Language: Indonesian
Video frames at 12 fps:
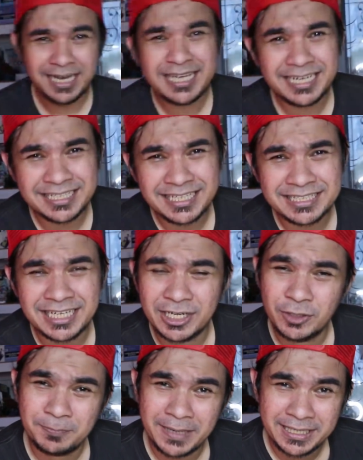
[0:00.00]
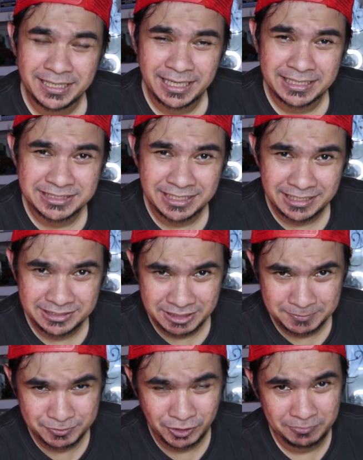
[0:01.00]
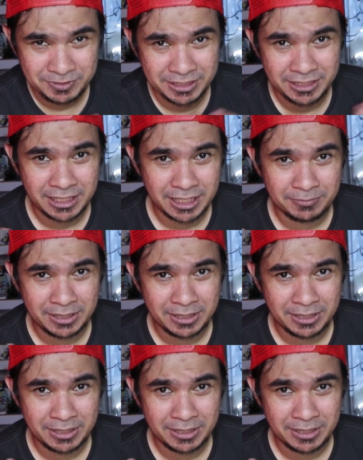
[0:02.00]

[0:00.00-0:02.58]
Akhir kata jangan lupa di like, share, dan subscribe channel Agam